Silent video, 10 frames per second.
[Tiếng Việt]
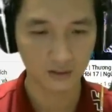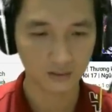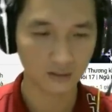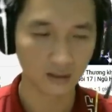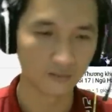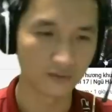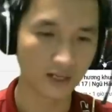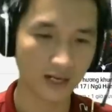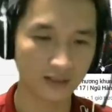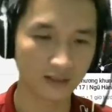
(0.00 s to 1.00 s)
Ở phần
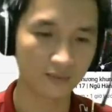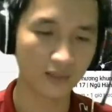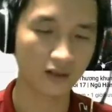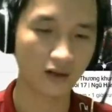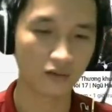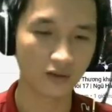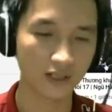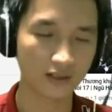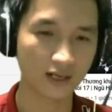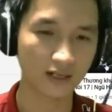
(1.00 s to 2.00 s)
2 thì nó bắt đầu nó
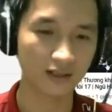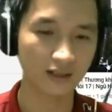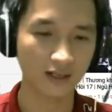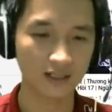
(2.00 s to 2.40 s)
hiện ra cái